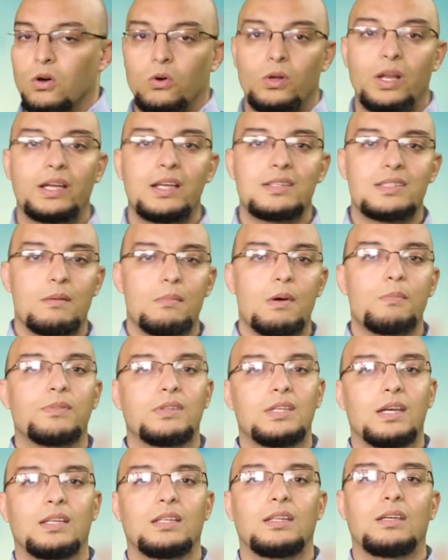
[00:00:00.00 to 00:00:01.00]
هناك سبب
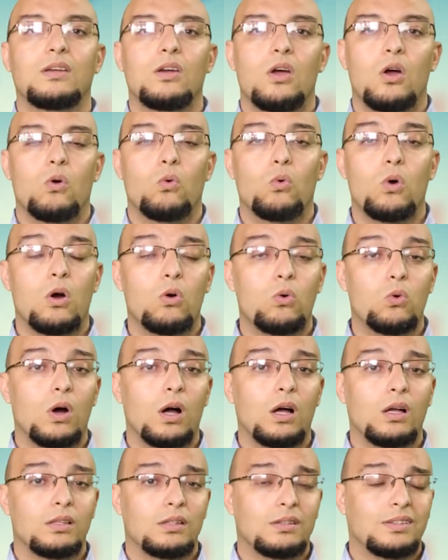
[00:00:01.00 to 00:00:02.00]
ثاني
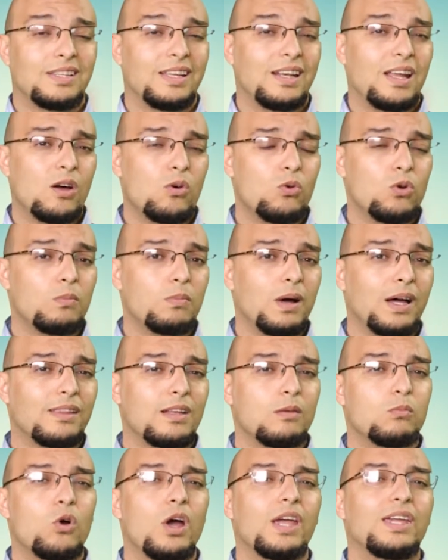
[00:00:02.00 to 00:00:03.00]
وهو تناول بعض
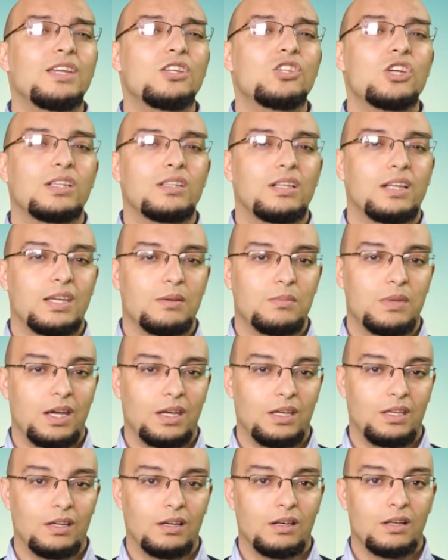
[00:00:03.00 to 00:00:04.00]
المهيجات
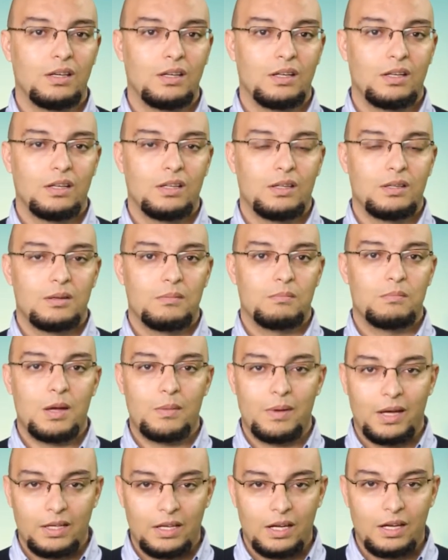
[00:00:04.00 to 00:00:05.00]
الكيميائية ما
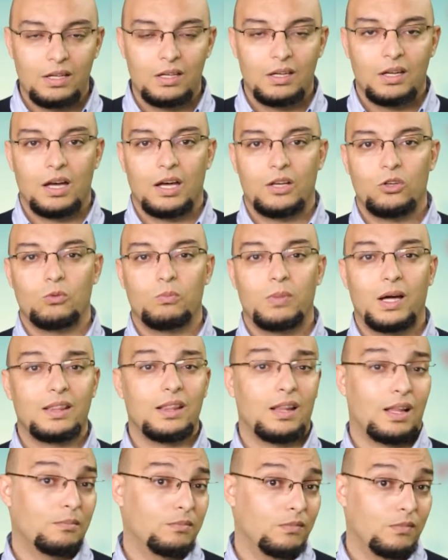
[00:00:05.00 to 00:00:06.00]
معناه انه
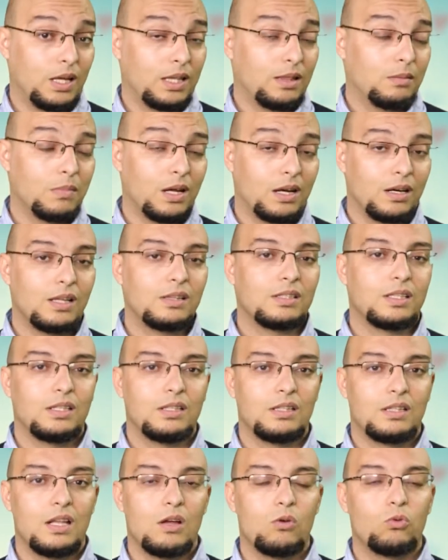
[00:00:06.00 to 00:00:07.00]
بعض بعض المرات
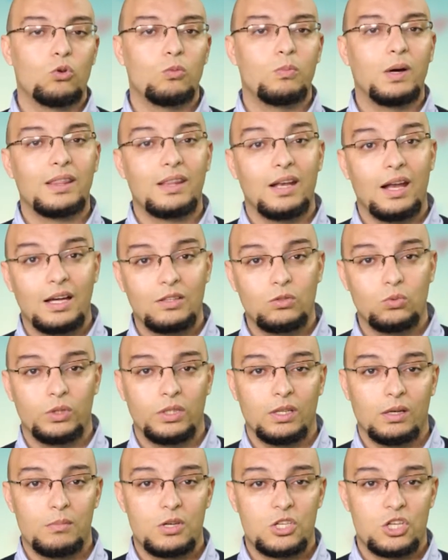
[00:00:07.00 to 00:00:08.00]
كنتناولوا بعض
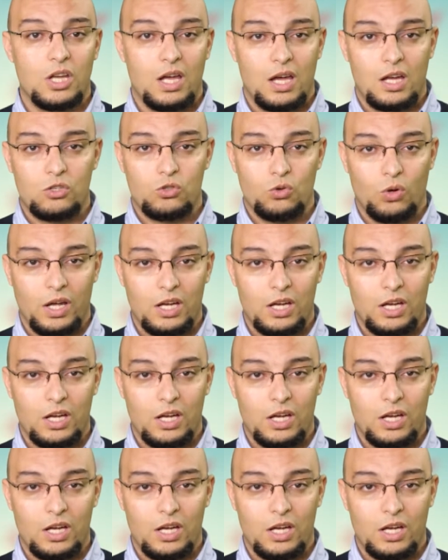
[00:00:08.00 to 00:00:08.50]
الادويه باش نعالجوا